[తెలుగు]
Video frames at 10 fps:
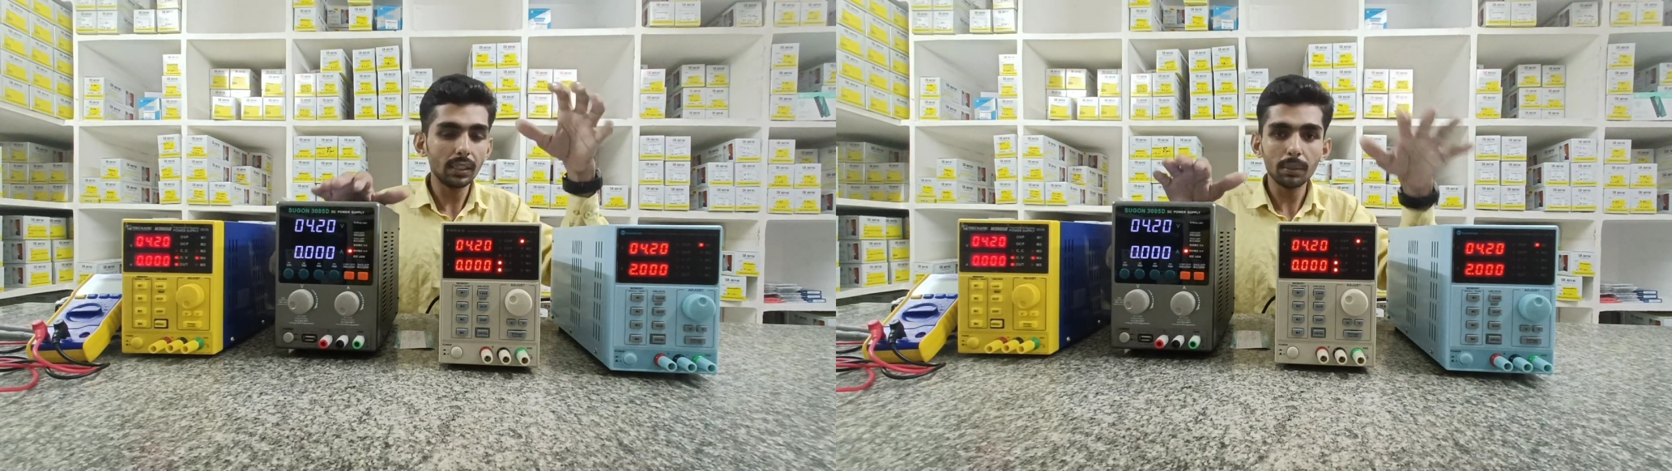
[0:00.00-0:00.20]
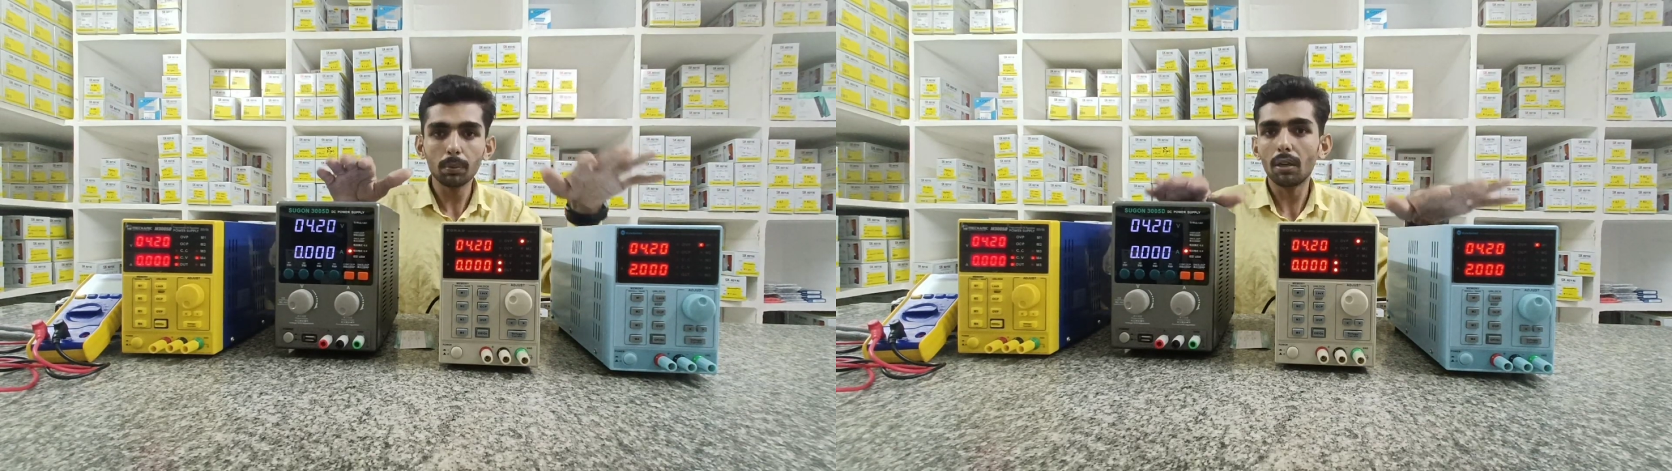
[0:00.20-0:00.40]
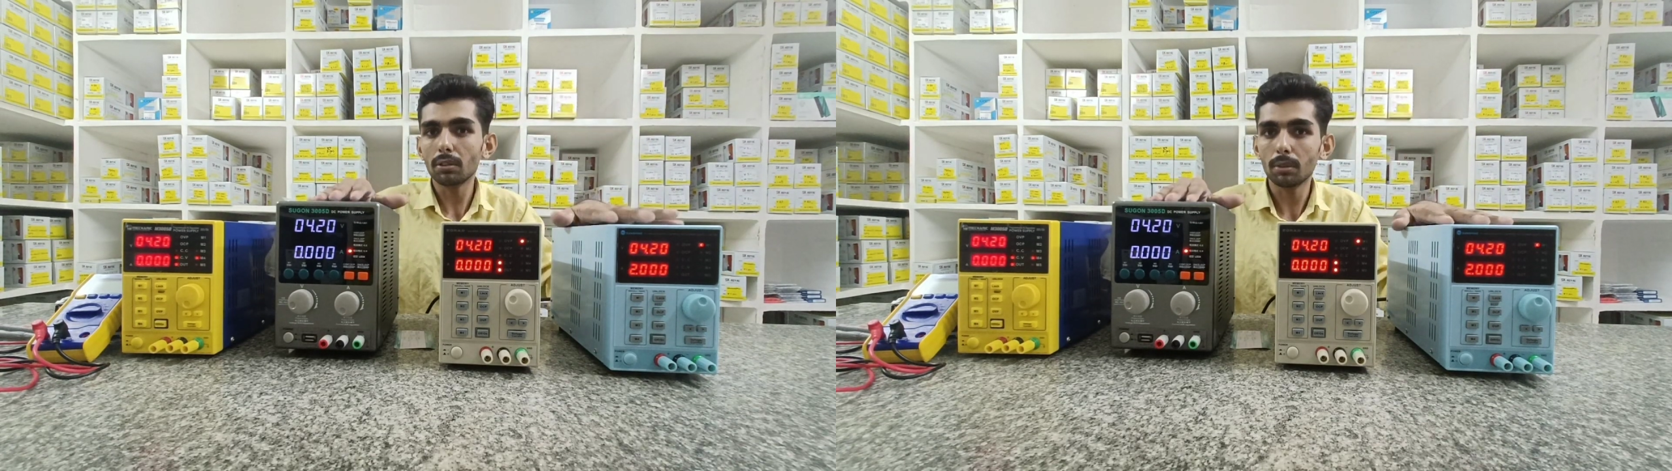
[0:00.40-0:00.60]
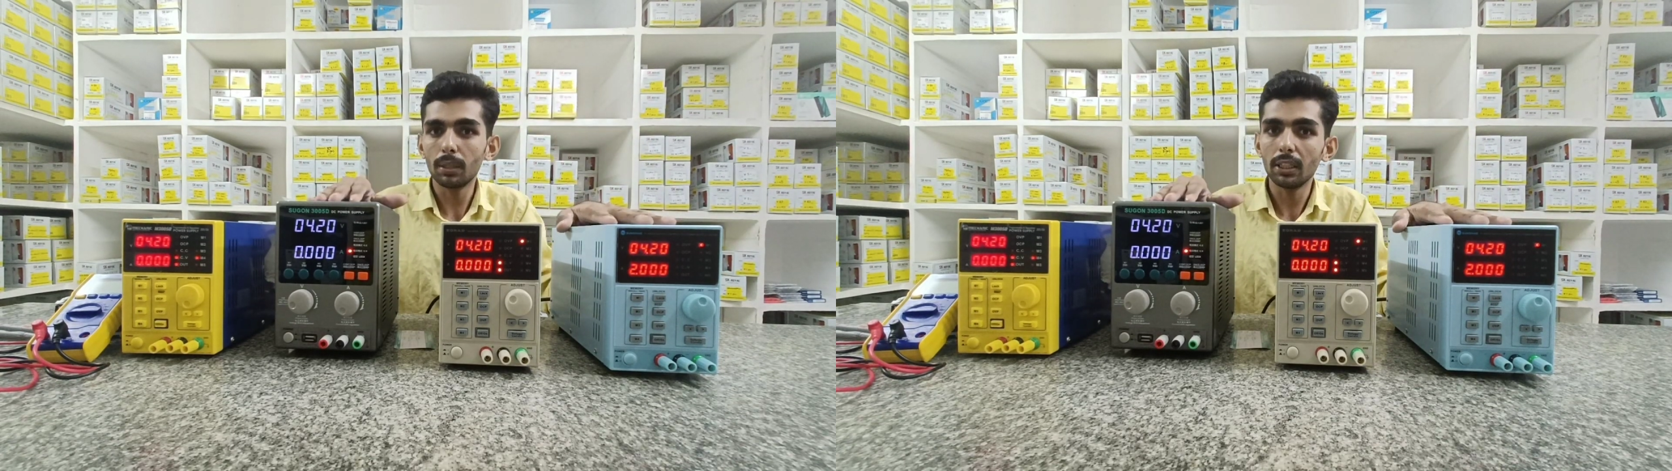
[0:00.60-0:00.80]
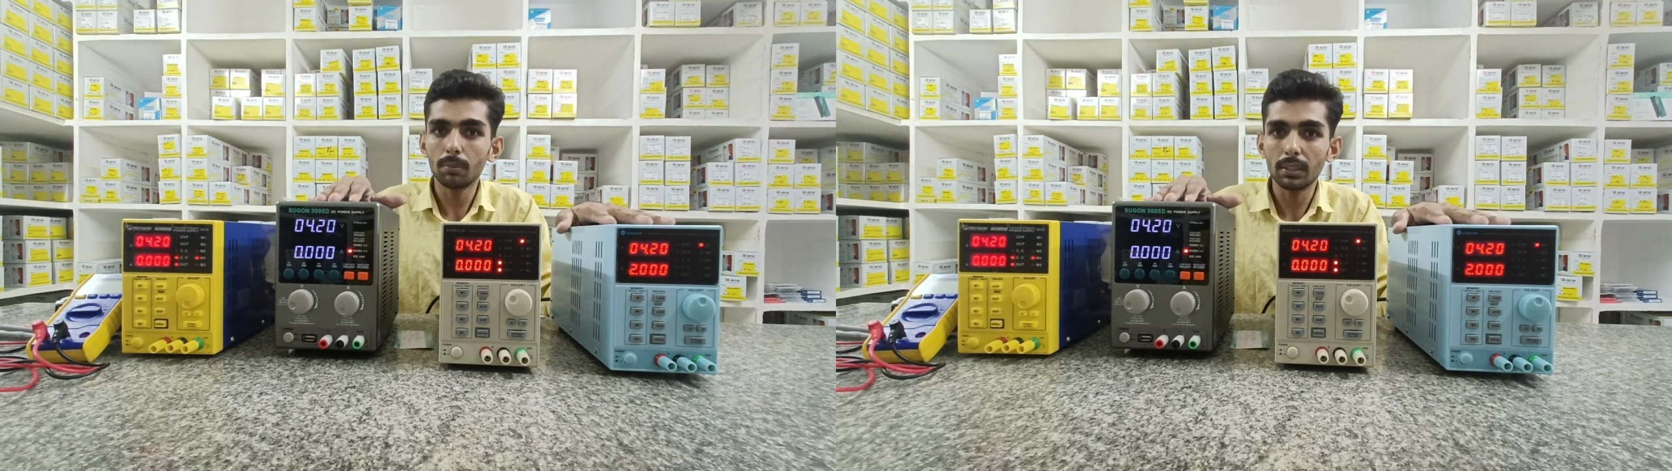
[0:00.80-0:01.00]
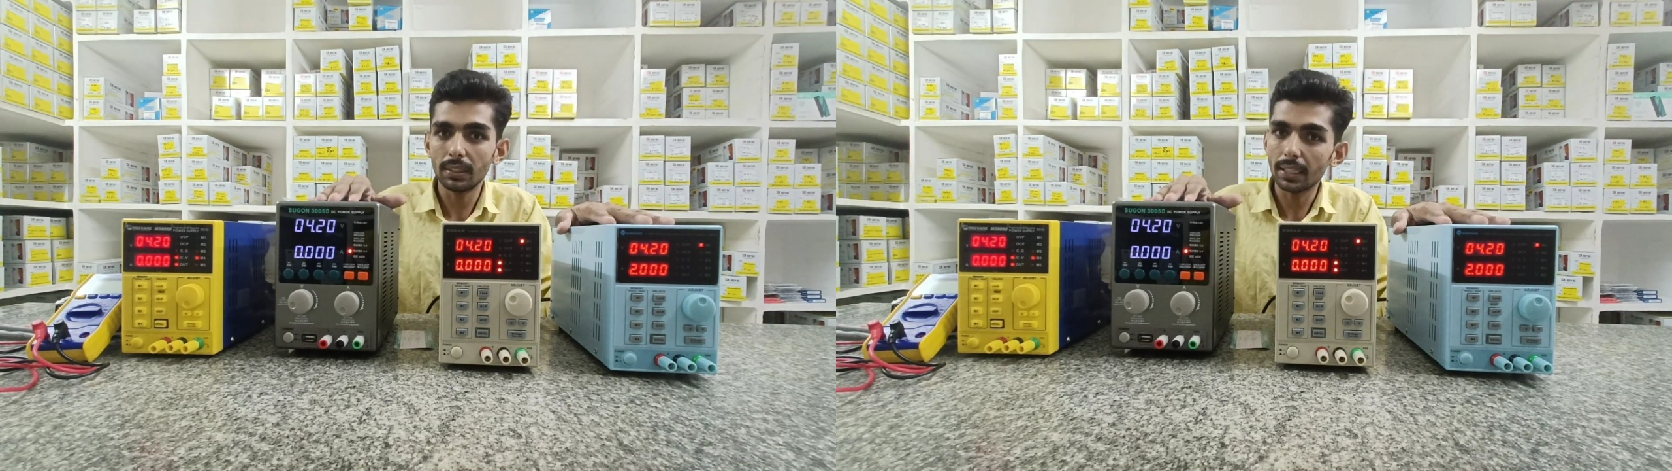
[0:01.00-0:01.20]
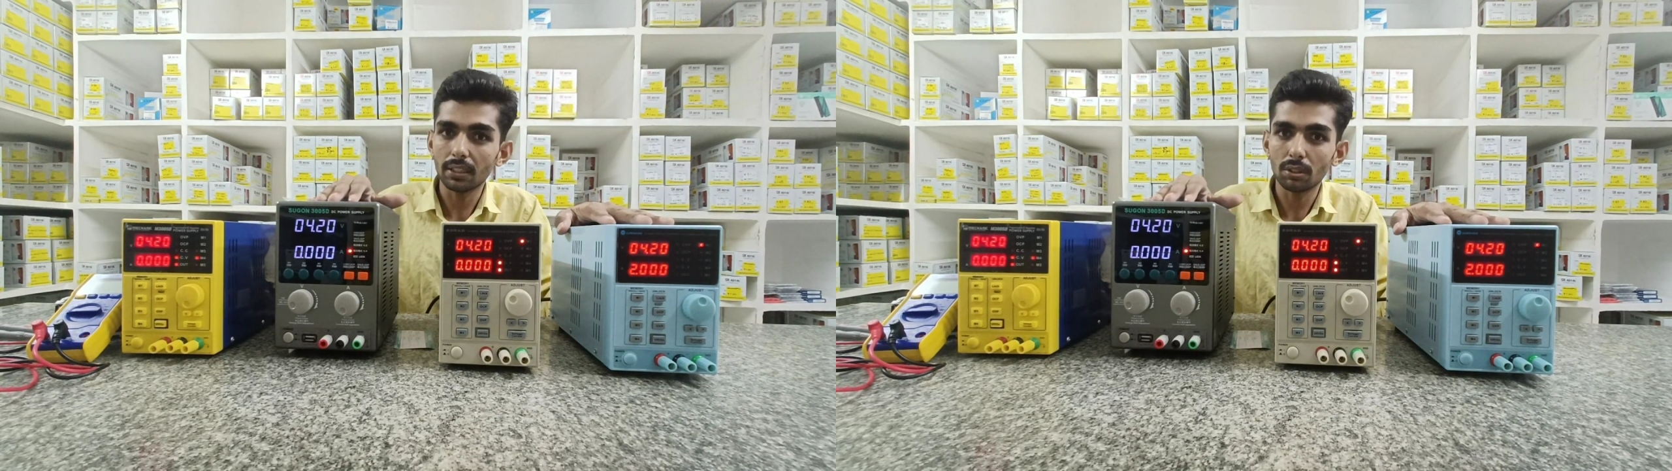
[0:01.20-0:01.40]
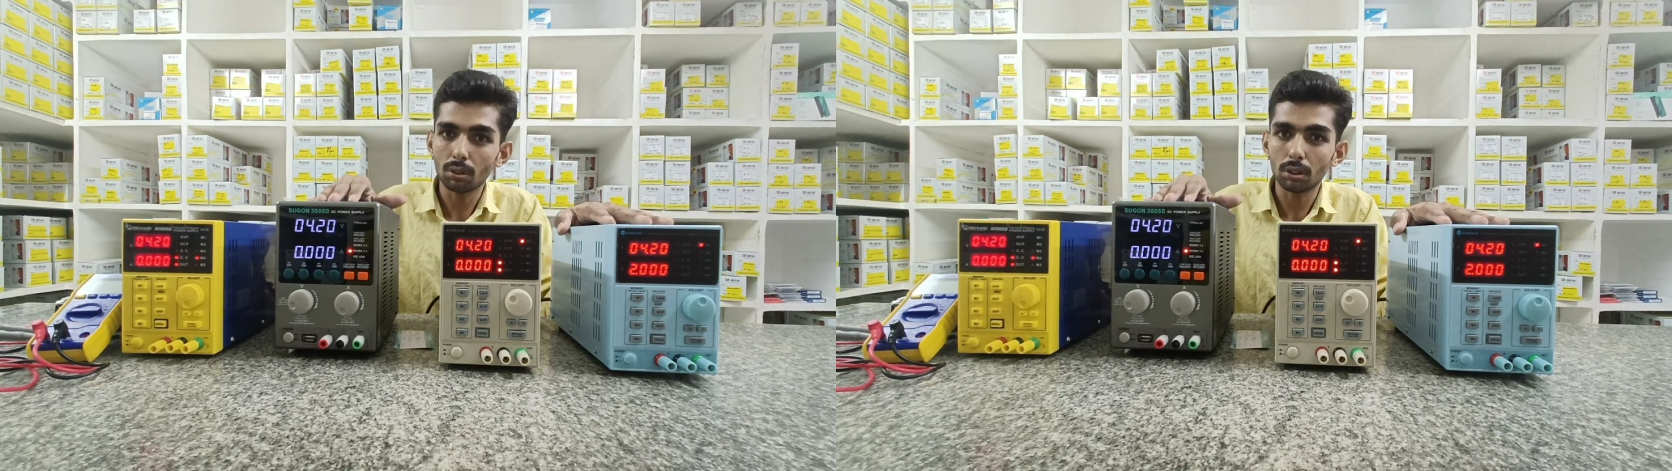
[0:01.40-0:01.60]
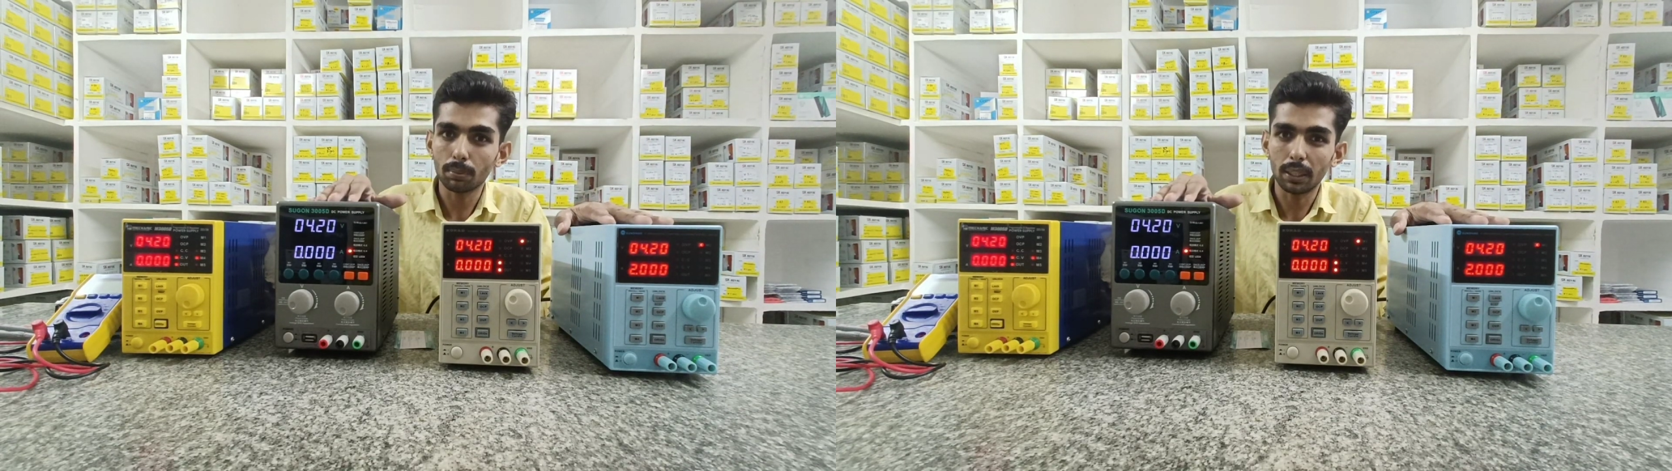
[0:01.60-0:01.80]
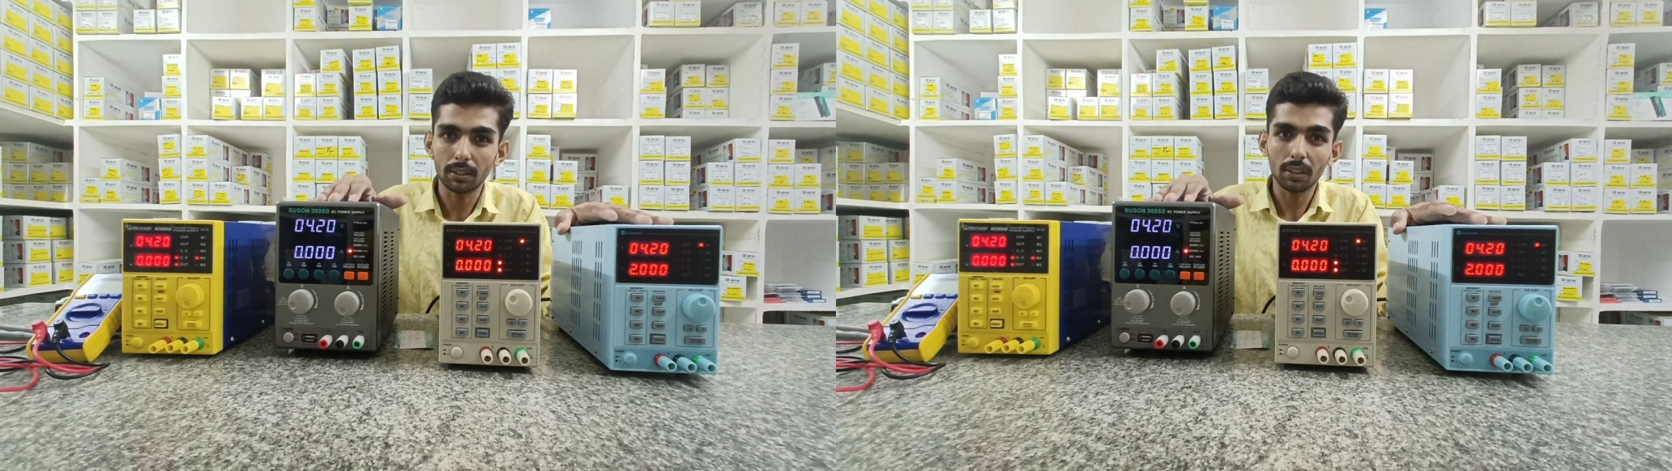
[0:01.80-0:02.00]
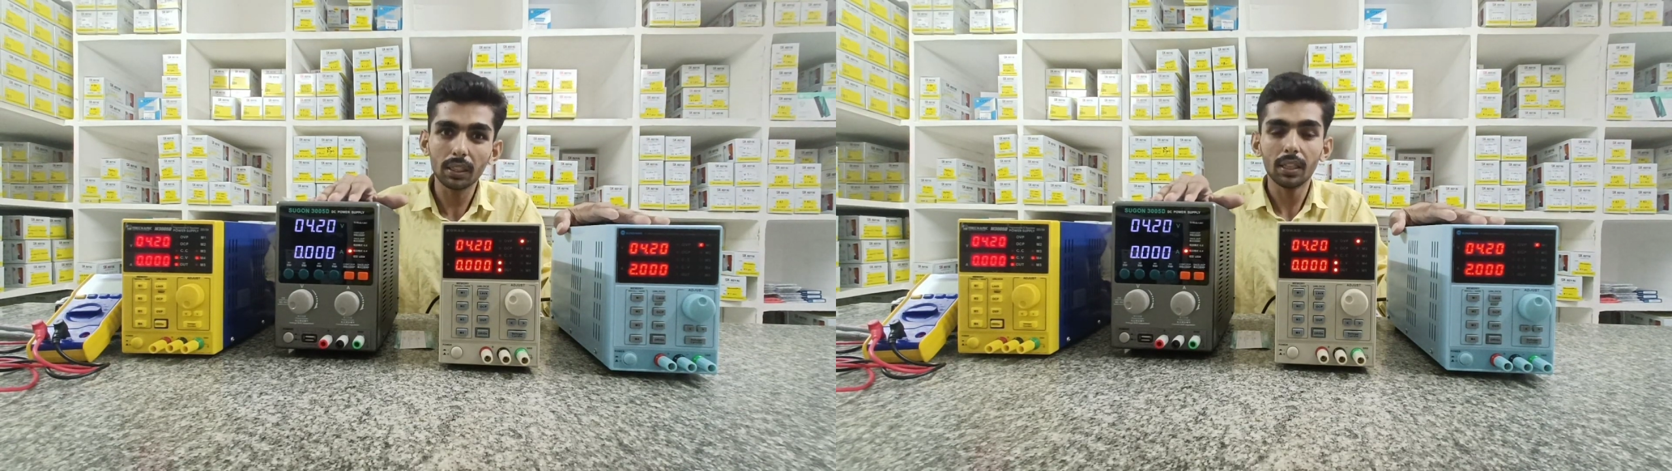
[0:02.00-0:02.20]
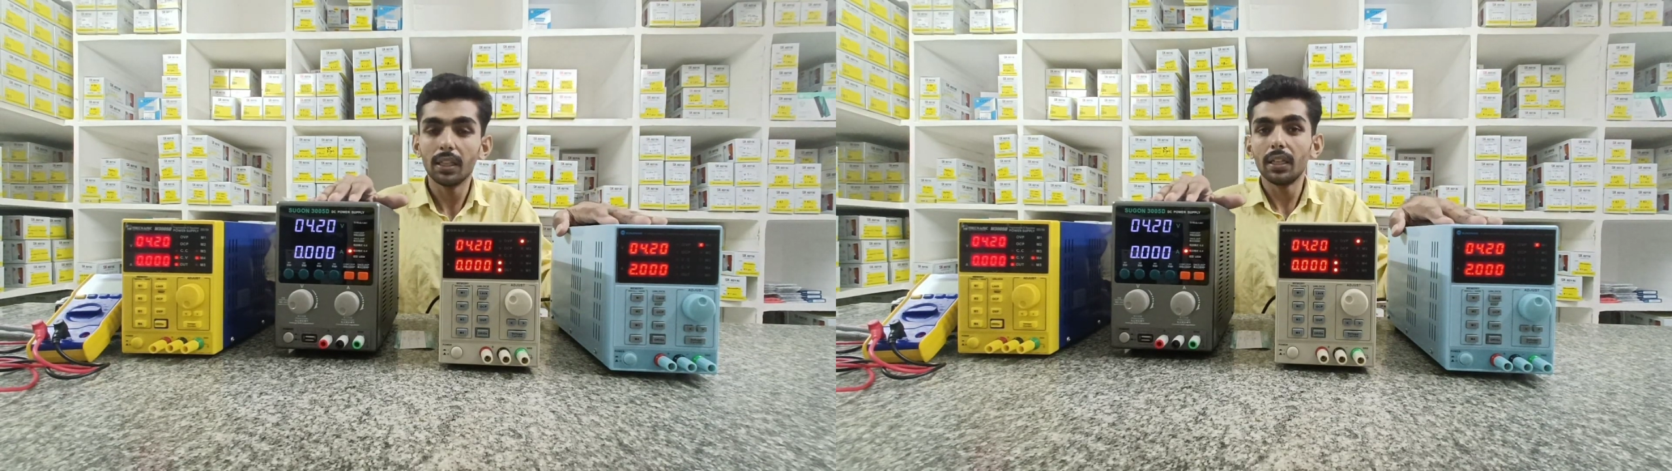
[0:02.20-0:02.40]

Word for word: ఈ పవర్ సప్లైతో మనం చెక్ చేసుకోవచ్చు ఫ్రెండ్స్ ఓకే